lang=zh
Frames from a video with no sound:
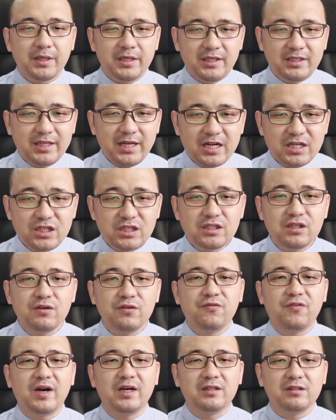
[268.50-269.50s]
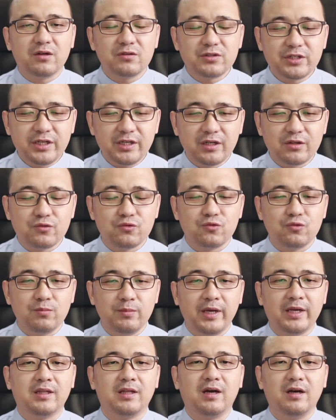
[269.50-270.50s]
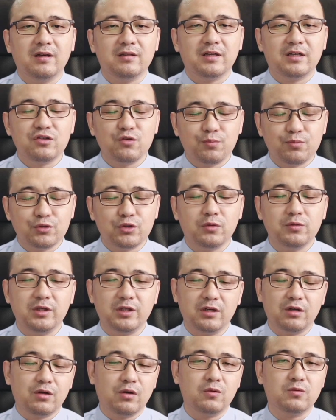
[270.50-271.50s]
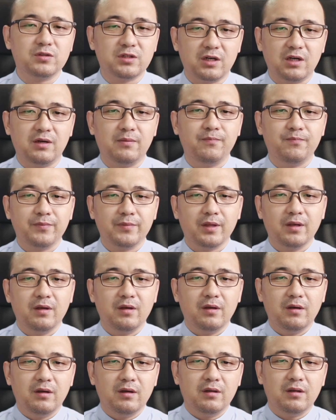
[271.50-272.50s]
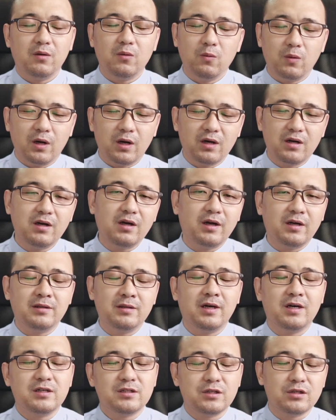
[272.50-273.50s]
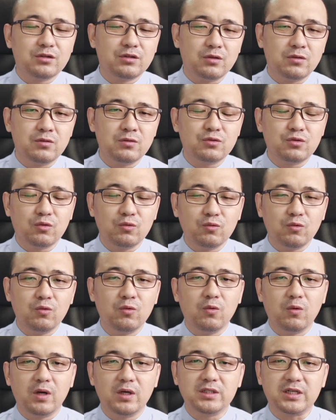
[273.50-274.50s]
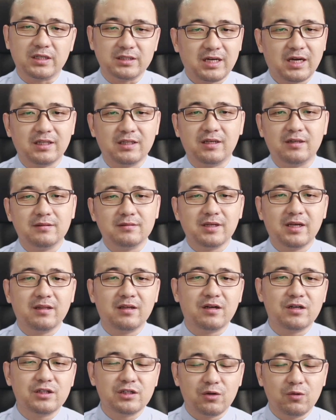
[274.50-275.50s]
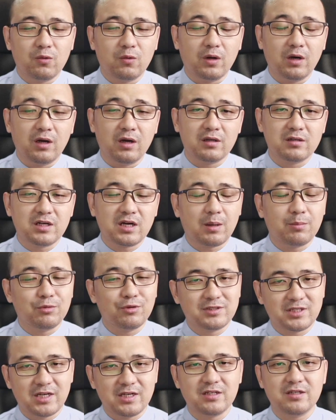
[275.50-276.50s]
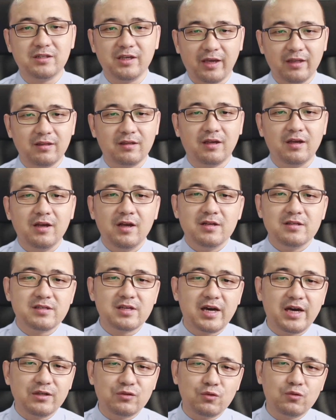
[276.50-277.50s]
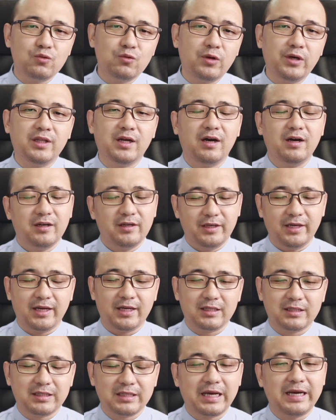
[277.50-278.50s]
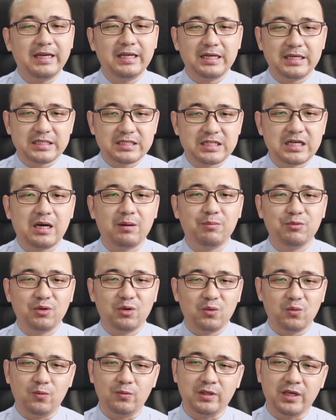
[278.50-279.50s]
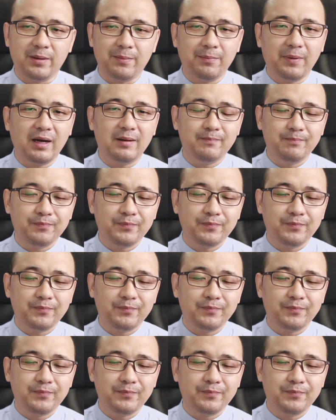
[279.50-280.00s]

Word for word: 一旦事情发展到这个局面呢，那就不受你的控制了。那我个人呢是从中共国长大的，在那儿生活了差不多30年，在军队呢也待了差不多5年吧，